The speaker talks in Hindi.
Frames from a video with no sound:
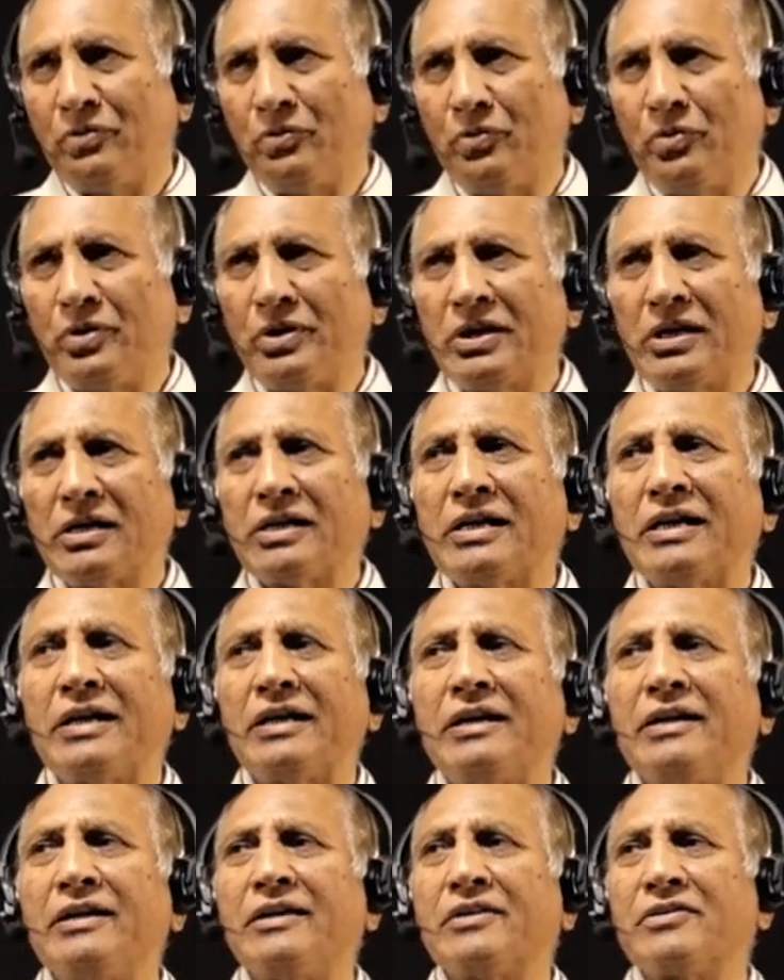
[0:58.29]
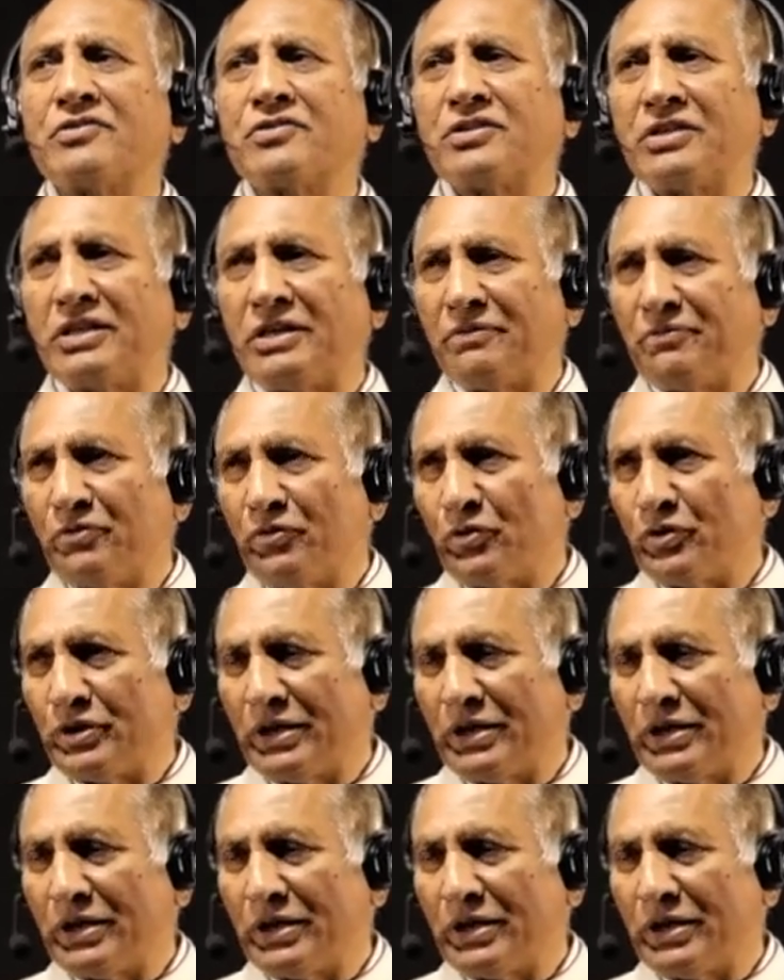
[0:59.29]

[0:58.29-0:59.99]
उनका कैरियर सेफ हो